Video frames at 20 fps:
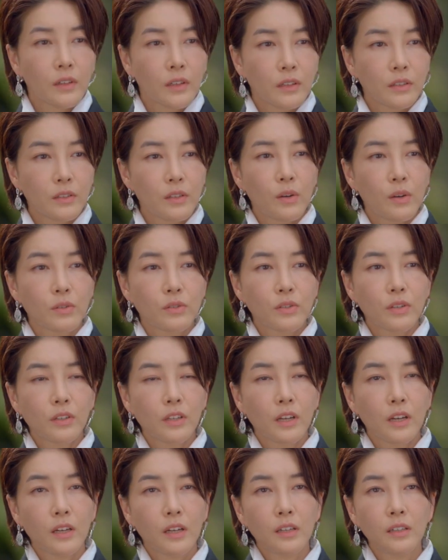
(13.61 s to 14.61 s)
근데
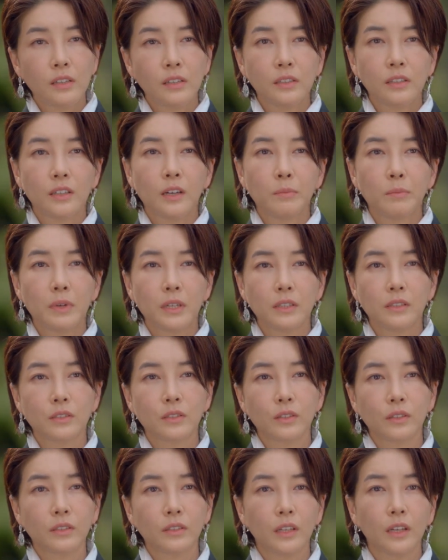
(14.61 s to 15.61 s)
어쩌나 한 발
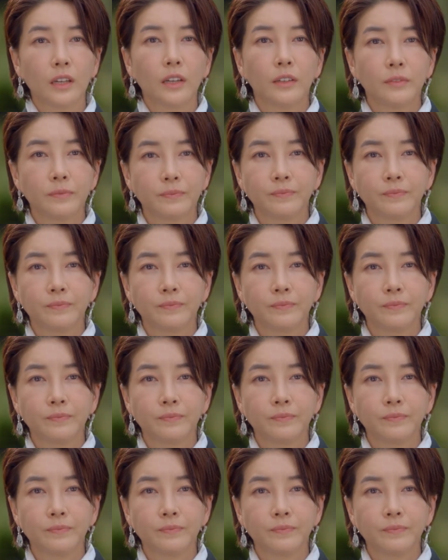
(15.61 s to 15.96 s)
늦었네.